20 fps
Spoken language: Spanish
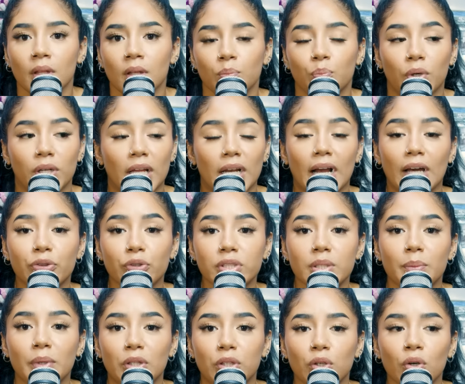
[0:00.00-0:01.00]
Porque el gato
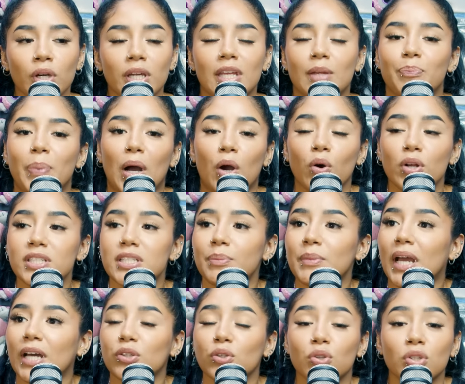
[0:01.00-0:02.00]
se metió y pa' concha
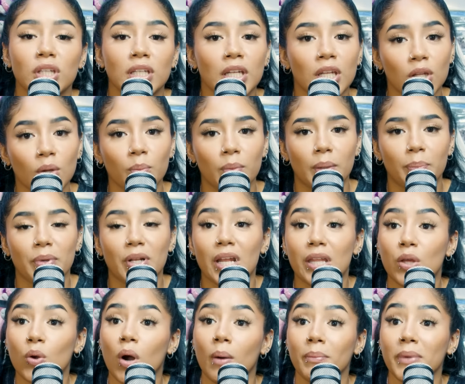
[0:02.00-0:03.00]
mi gato no tiene nombre, pero le
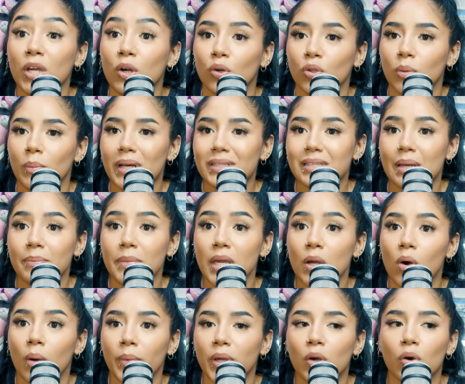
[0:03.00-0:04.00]
digo amigo nomás,
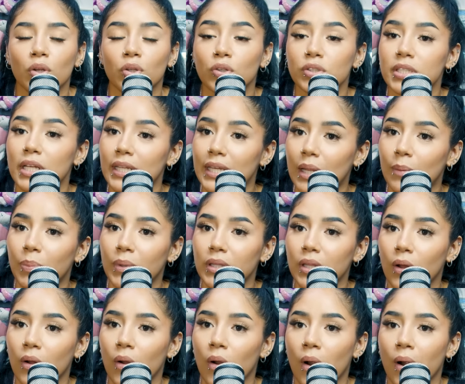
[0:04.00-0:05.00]
amigo, amigo, y no sé ¿Pero cómo
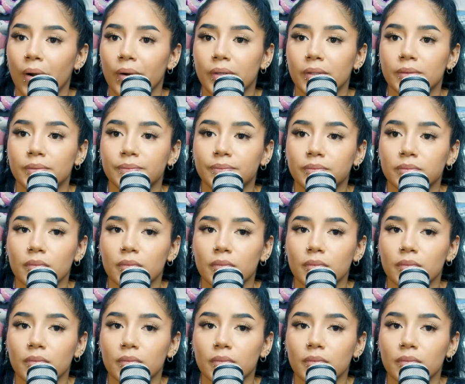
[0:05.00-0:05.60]
se llama en realidad?